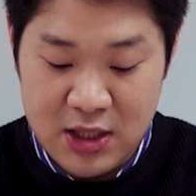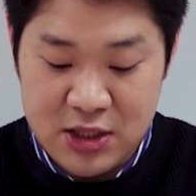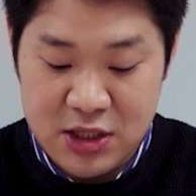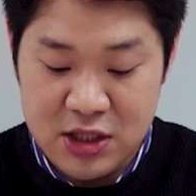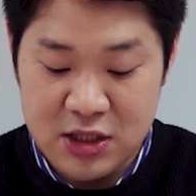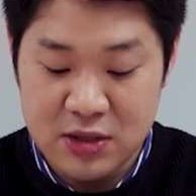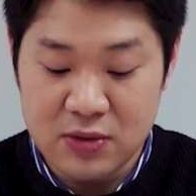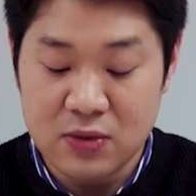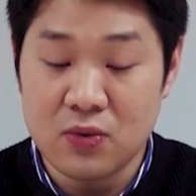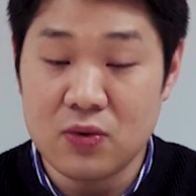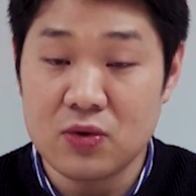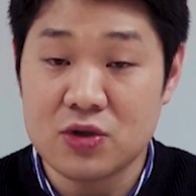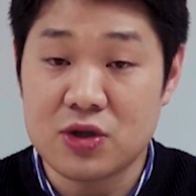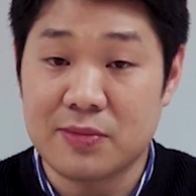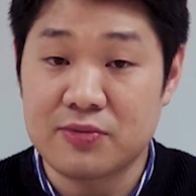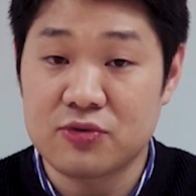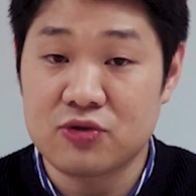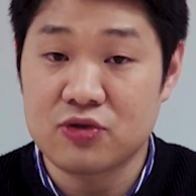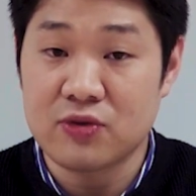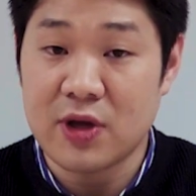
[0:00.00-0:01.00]
신고
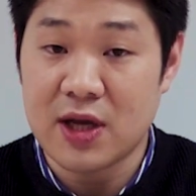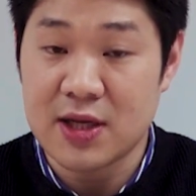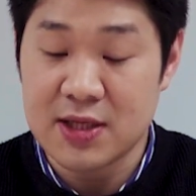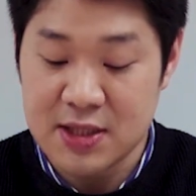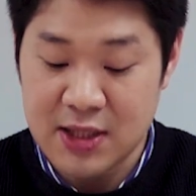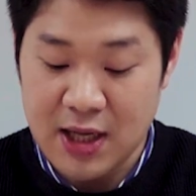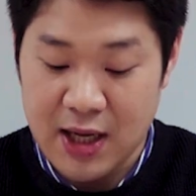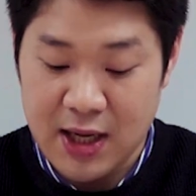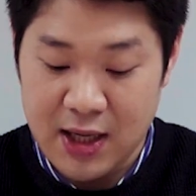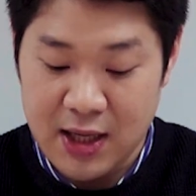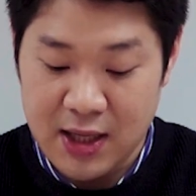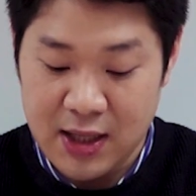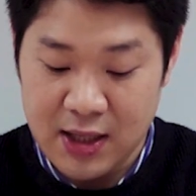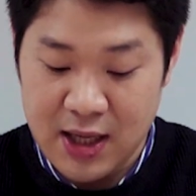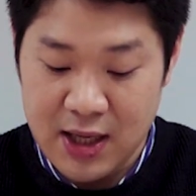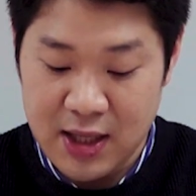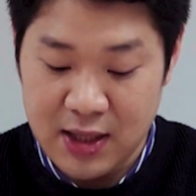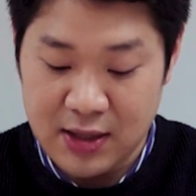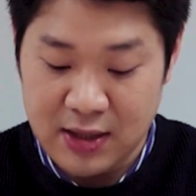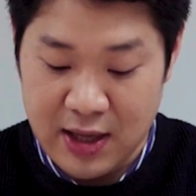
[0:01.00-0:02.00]
접수된
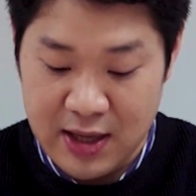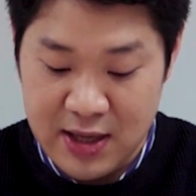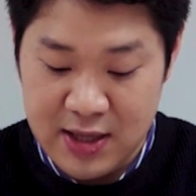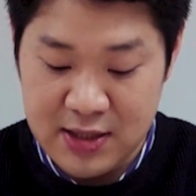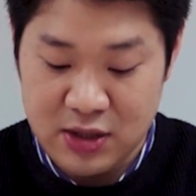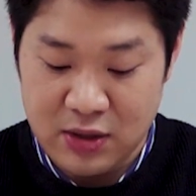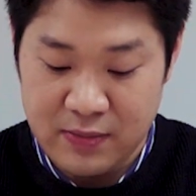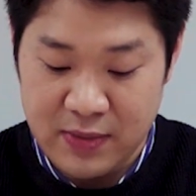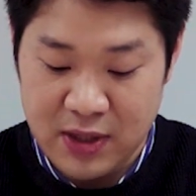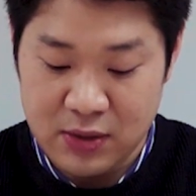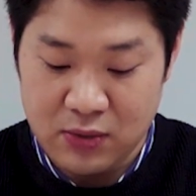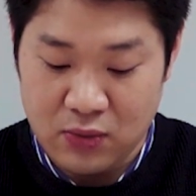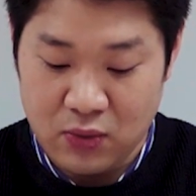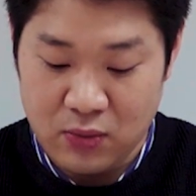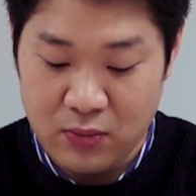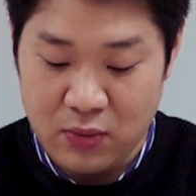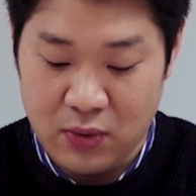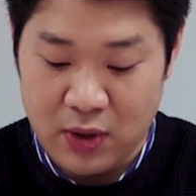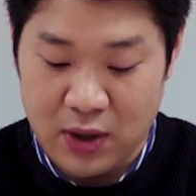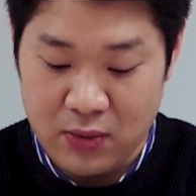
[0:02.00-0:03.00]
사항에 대해서만
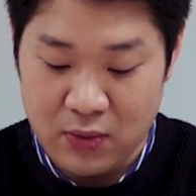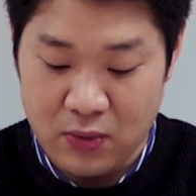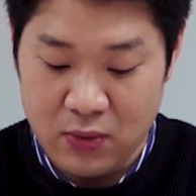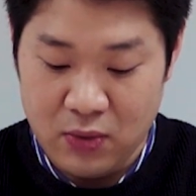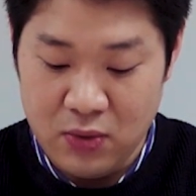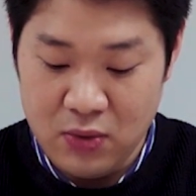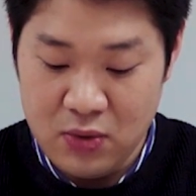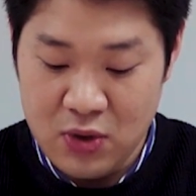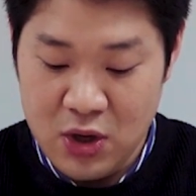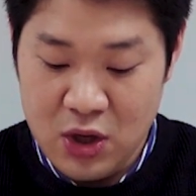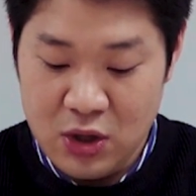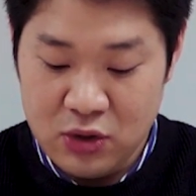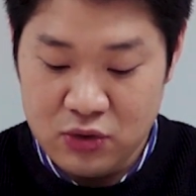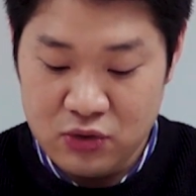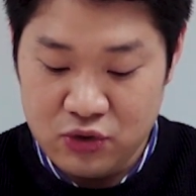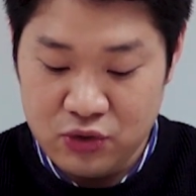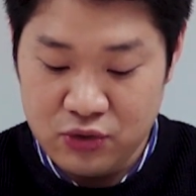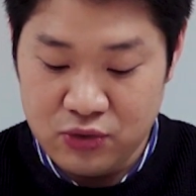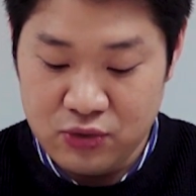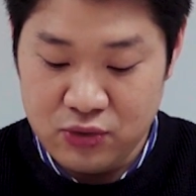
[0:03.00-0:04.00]
통보하고
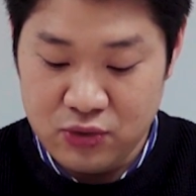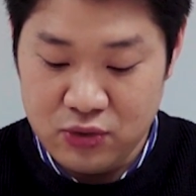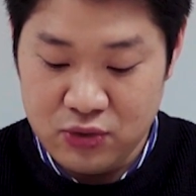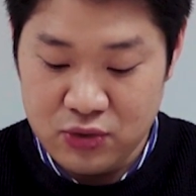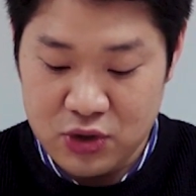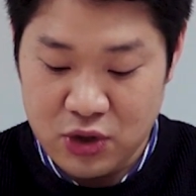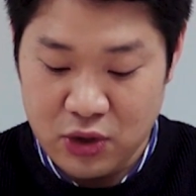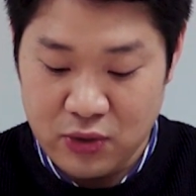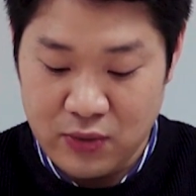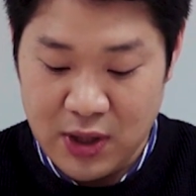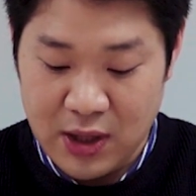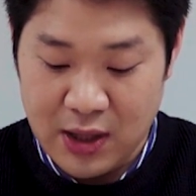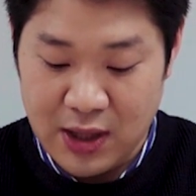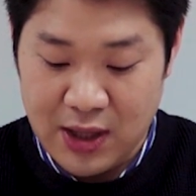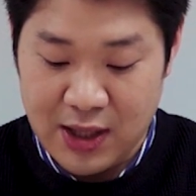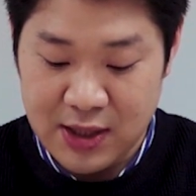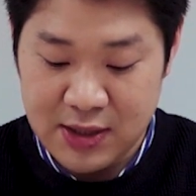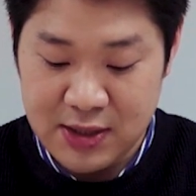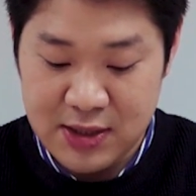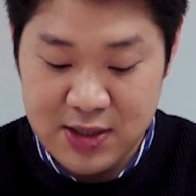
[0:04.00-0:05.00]
추후
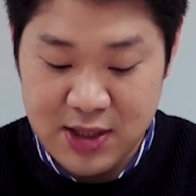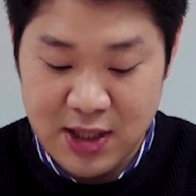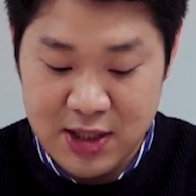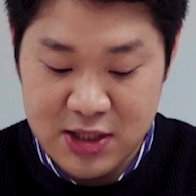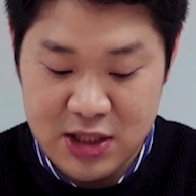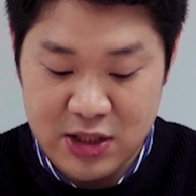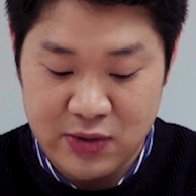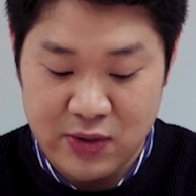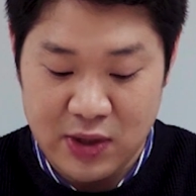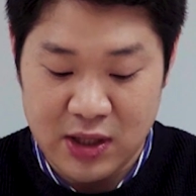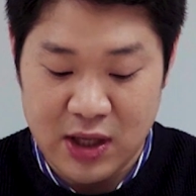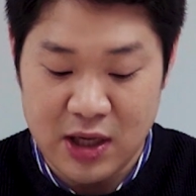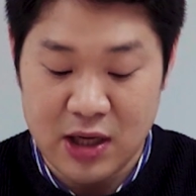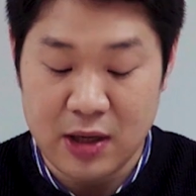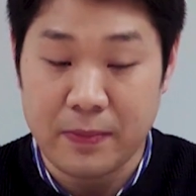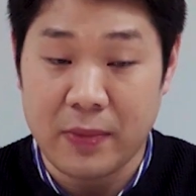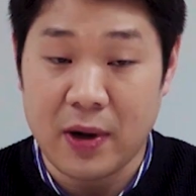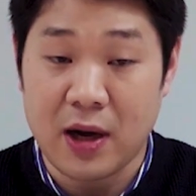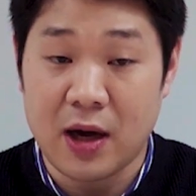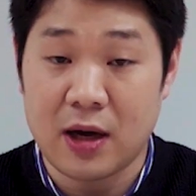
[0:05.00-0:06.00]
정확한
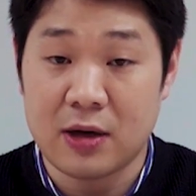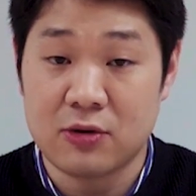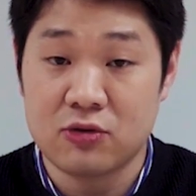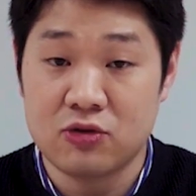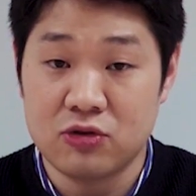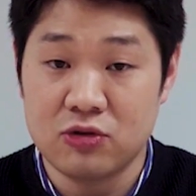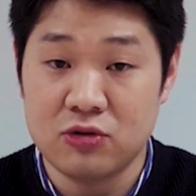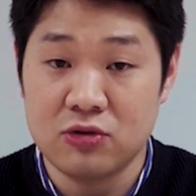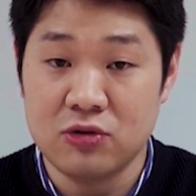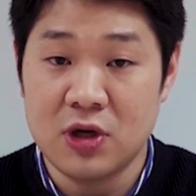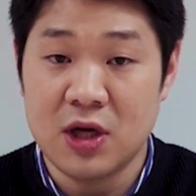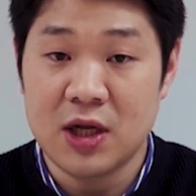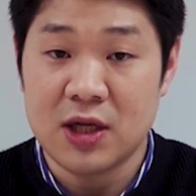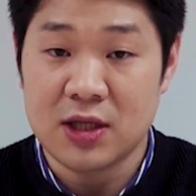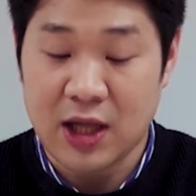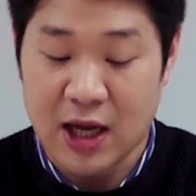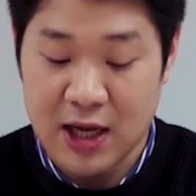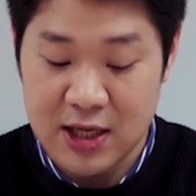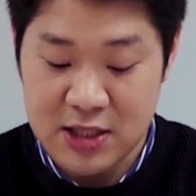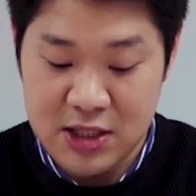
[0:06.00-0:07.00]
사실관계를 파악 후
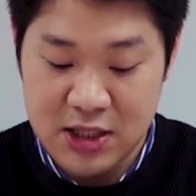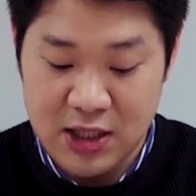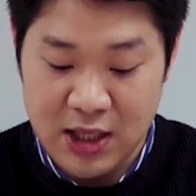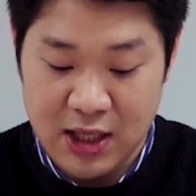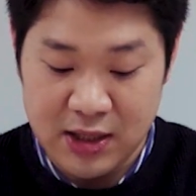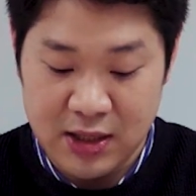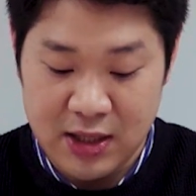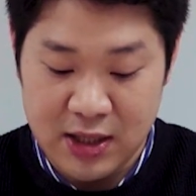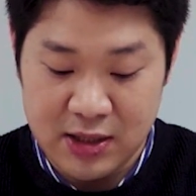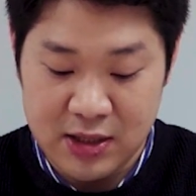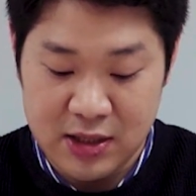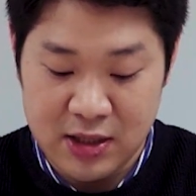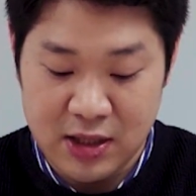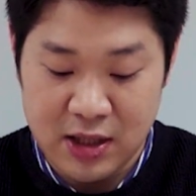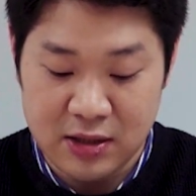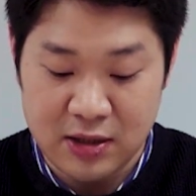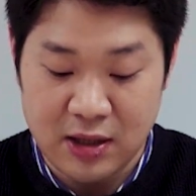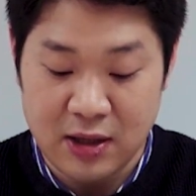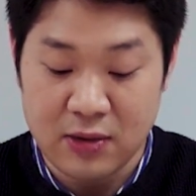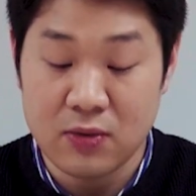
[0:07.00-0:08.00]
다시
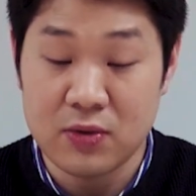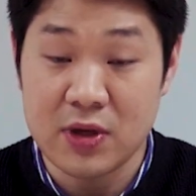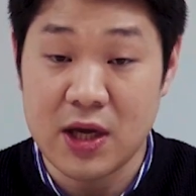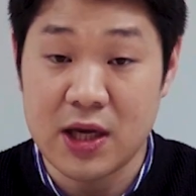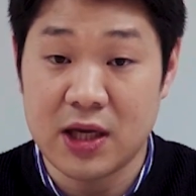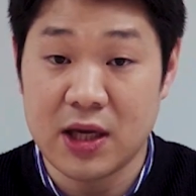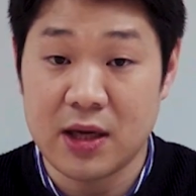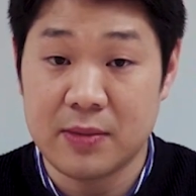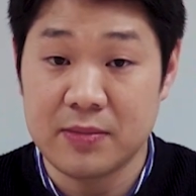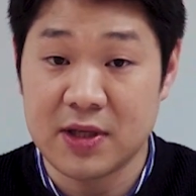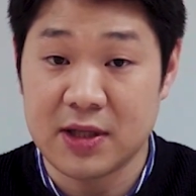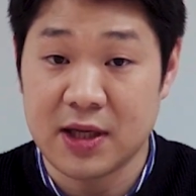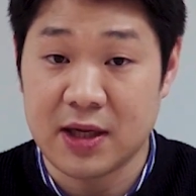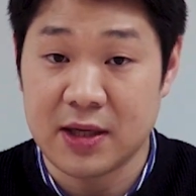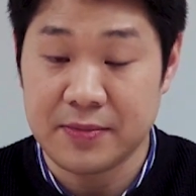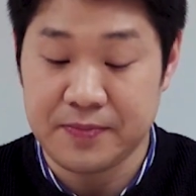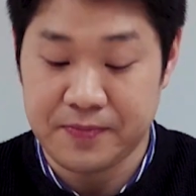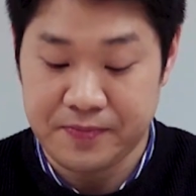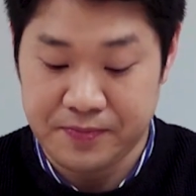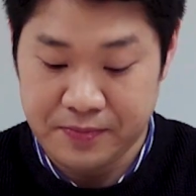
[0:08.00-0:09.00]
안내드리겠다고
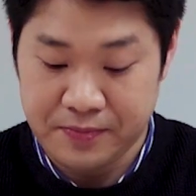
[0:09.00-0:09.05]
얘기합니다.